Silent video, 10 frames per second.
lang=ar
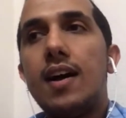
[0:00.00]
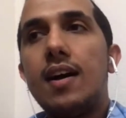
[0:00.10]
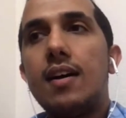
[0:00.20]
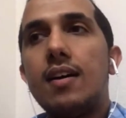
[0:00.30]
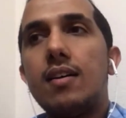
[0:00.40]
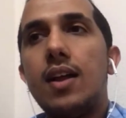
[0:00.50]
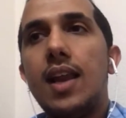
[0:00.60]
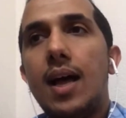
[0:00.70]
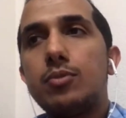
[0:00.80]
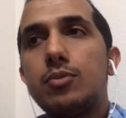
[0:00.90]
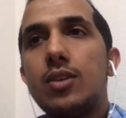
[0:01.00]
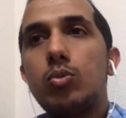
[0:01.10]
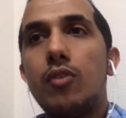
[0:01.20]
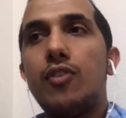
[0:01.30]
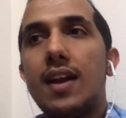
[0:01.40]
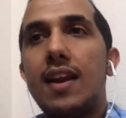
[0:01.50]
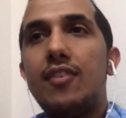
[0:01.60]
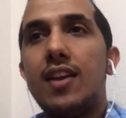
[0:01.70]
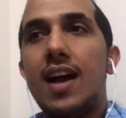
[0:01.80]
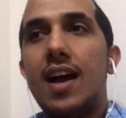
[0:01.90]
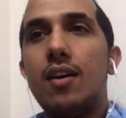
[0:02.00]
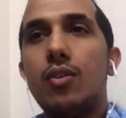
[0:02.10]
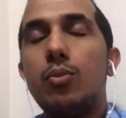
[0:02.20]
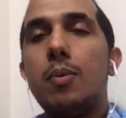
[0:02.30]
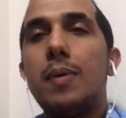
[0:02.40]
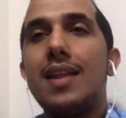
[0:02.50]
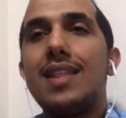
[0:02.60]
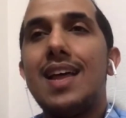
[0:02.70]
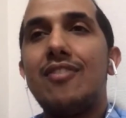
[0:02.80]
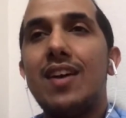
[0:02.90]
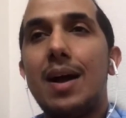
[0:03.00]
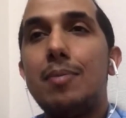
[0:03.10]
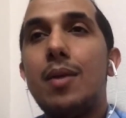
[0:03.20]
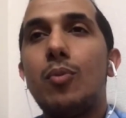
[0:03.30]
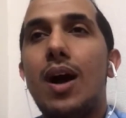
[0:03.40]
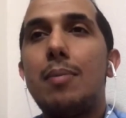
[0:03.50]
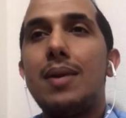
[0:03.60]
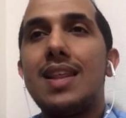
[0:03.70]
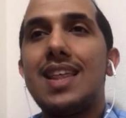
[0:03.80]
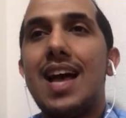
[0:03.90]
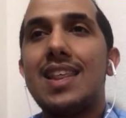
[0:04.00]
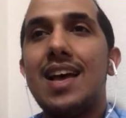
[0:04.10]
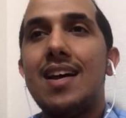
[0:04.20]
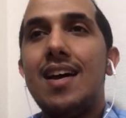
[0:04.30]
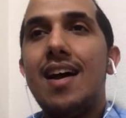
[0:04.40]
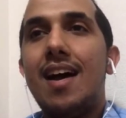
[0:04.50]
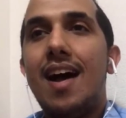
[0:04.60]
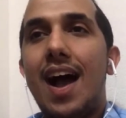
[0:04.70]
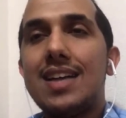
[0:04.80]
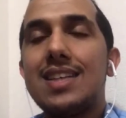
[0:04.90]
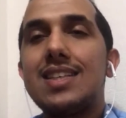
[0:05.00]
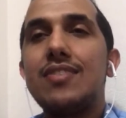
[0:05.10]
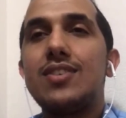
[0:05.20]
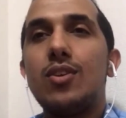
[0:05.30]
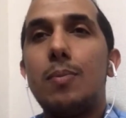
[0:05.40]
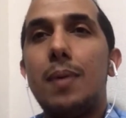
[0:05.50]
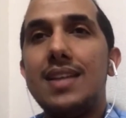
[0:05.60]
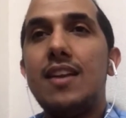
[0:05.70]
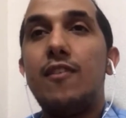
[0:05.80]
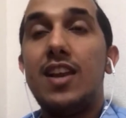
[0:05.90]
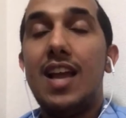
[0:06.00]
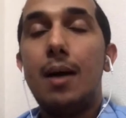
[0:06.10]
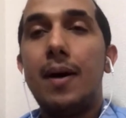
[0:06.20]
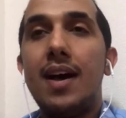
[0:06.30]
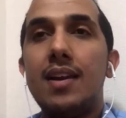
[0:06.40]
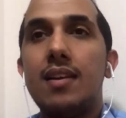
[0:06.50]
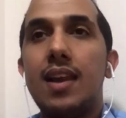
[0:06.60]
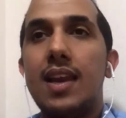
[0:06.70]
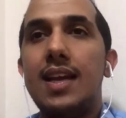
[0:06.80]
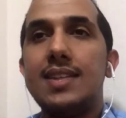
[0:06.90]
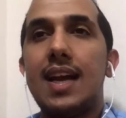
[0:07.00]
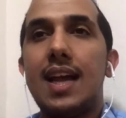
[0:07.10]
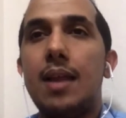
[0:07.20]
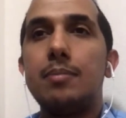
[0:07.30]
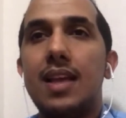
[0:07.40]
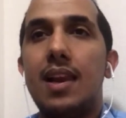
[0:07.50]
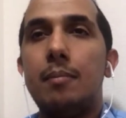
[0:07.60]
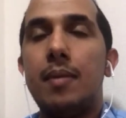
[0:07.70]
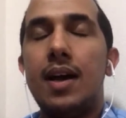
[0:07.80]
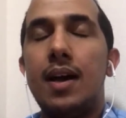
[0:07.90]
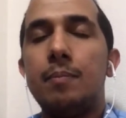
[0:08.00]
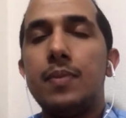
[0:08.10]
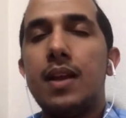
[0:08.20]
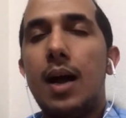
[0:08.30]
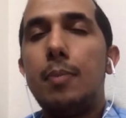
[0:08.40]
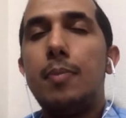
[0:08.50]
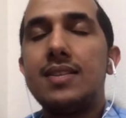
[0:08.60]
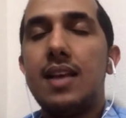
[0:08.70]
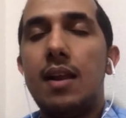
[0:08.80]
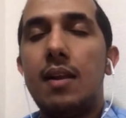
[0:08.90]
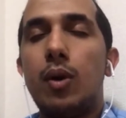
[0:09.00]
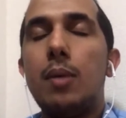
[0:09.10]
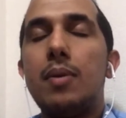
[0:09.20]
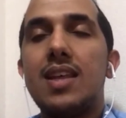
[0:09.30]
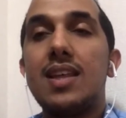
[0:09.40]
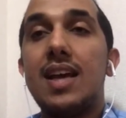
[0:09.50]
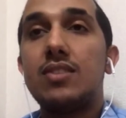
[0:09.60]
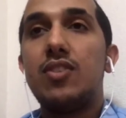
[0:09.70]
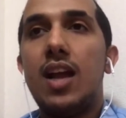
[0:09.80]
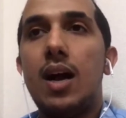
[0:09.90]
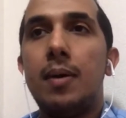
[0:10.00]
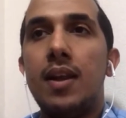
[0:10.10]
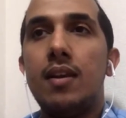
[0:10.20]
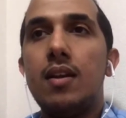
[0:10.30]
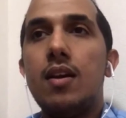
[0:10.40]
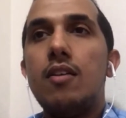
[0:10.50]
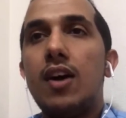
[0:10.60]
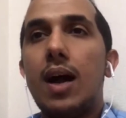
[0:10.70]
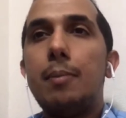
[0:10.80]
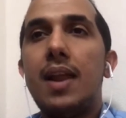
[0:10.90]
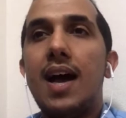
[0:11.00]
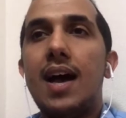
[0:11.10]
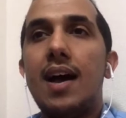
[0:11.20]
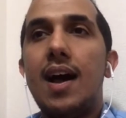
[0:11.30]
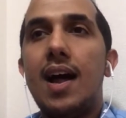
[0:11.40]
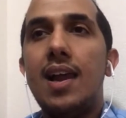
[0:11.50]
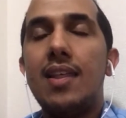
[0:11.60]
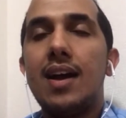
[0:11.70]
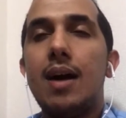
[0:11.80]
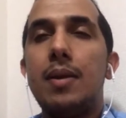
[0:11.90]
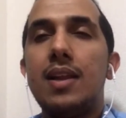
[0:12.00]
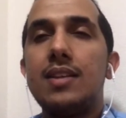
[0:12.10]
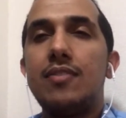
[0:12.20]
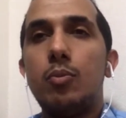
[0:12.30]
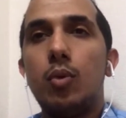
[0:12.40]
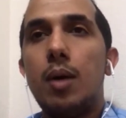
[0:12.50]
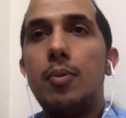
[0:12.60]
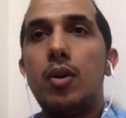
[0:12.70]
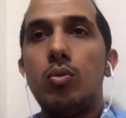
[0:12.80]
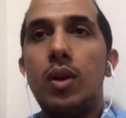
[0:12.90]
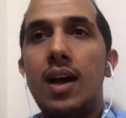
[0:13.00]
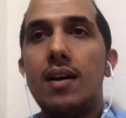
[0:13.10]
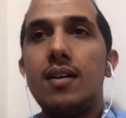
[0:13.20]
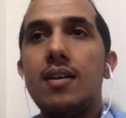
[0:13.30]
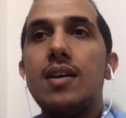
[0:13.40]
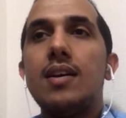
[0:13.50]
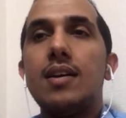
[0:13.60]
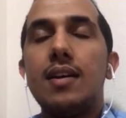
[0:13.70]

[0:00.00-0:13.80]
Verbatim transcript: ف الحمد لله توفقنا فيها ثم بعد ذلك في قبل المقابله الثالثه اكتشفت انه بعدين في اليابان لاني حتى كلمت لما قبل ما اسال المقابله الثالثه كانت في اليابان فقبلها الذي قابلتني في المقابله الاولى